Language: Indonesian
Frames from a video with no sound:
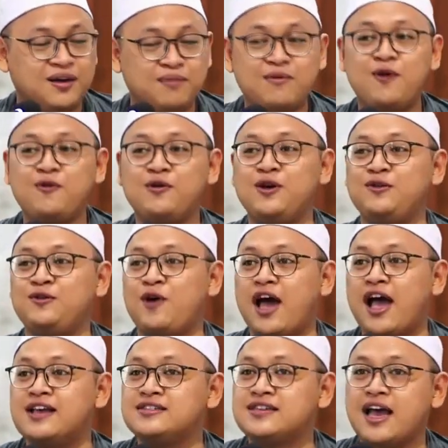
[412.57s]
mau itu
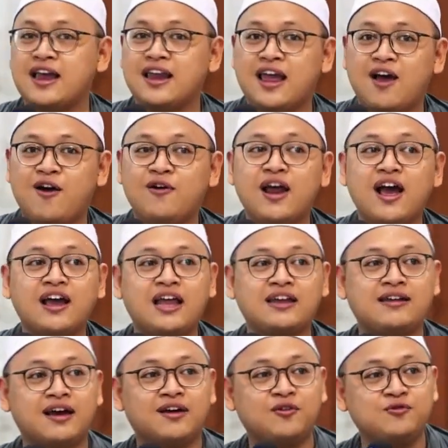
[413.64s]
hasanah orang
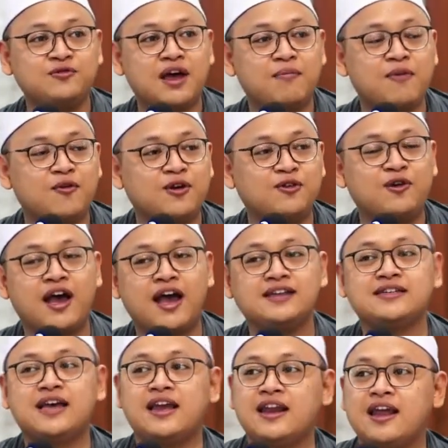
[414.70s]
kadang ngundang mau itu
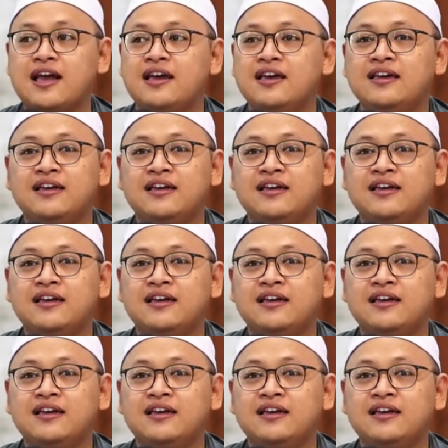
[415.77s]
hasanah